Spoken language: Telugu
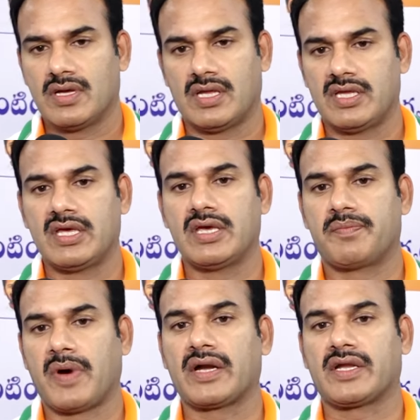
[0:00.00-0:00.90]
అది
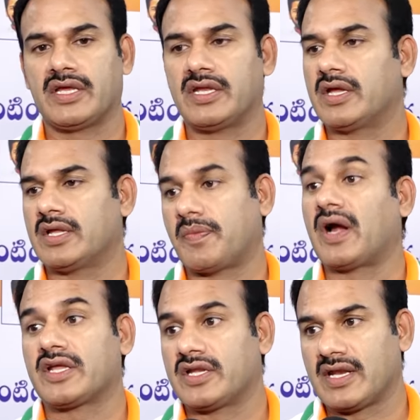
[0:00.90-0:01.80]
పార్టీని అది
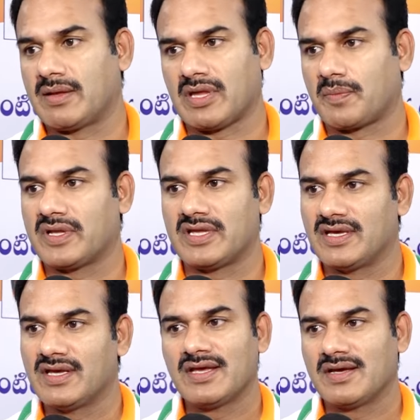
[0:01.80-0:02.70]
పార్టీ నిర్ణయం తప్ప అది
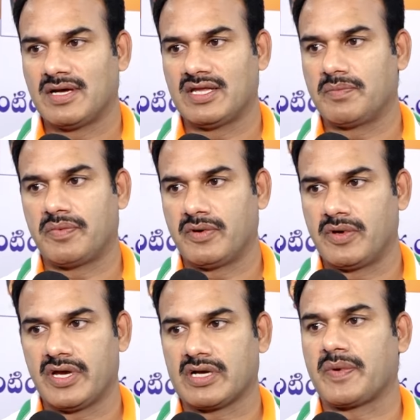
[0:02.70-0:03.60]
అది
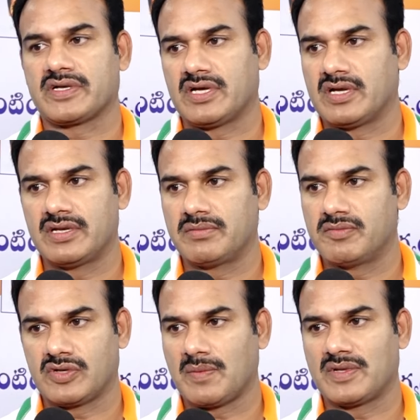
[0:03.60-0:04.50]
ఏకపక్ష
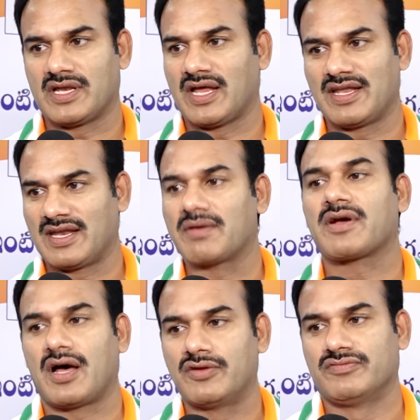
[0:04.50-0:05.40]
ముఖ్యమంత్రి గారి నిర్ణయం
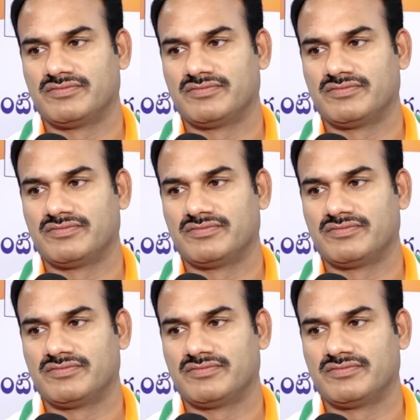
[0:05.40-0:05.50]
కాదు